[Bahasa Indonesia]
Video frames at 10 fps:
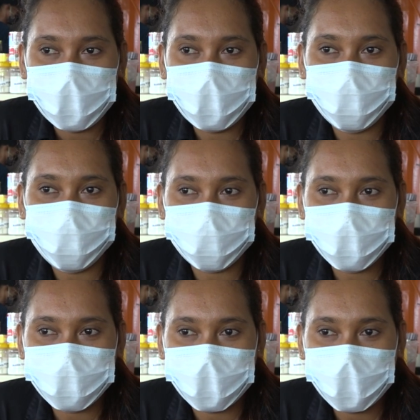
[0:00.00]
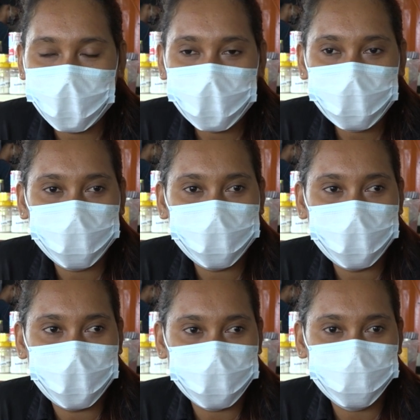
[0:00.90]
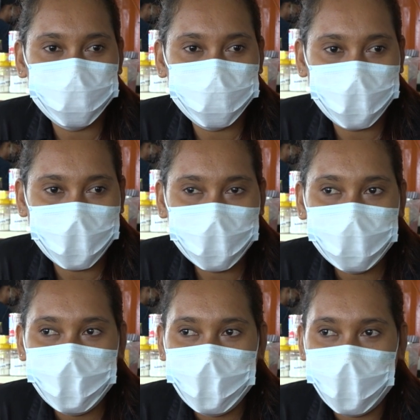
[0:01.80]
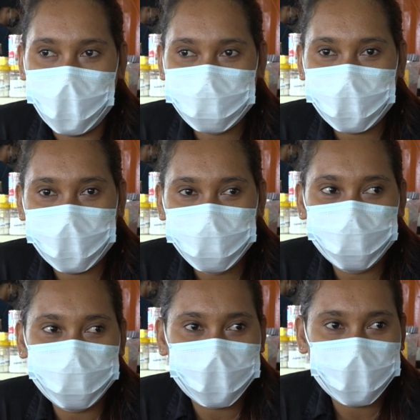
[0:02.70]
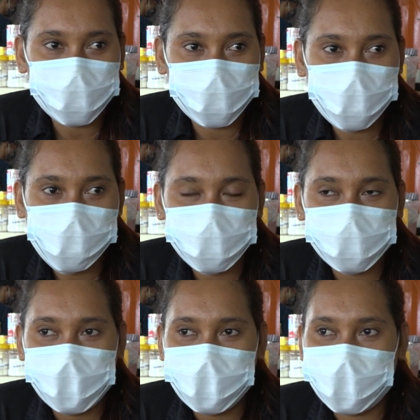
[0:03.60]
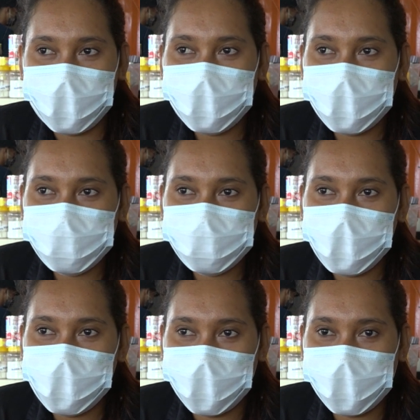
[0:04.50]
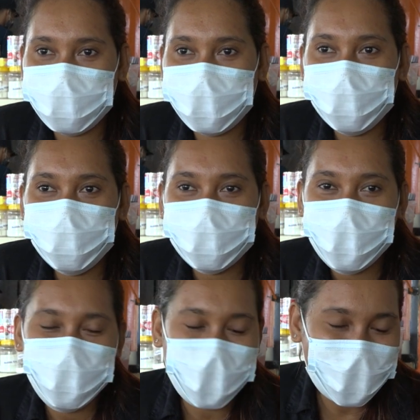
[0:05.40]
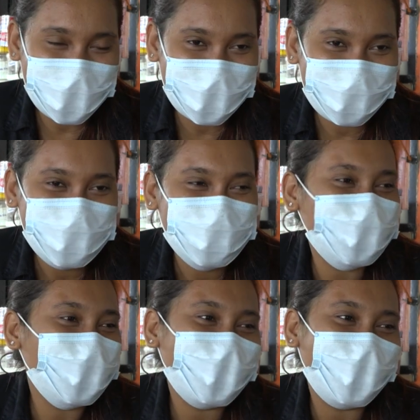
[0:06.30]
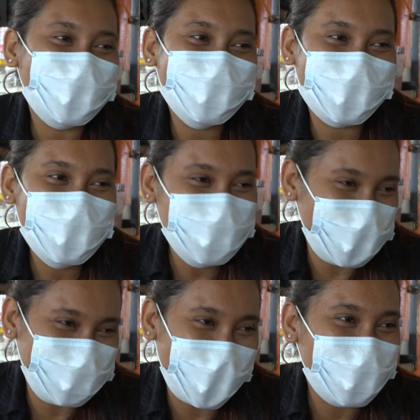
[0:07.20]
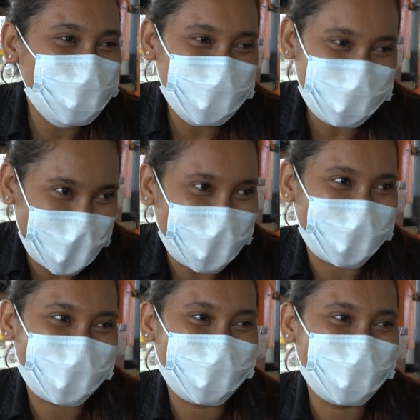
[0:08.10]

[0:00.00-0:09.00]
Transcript: ia ya fruit salad, no ihe es buah, hansa es mojitos, kari hansa es seluk barak, so ke aku prepara buat barak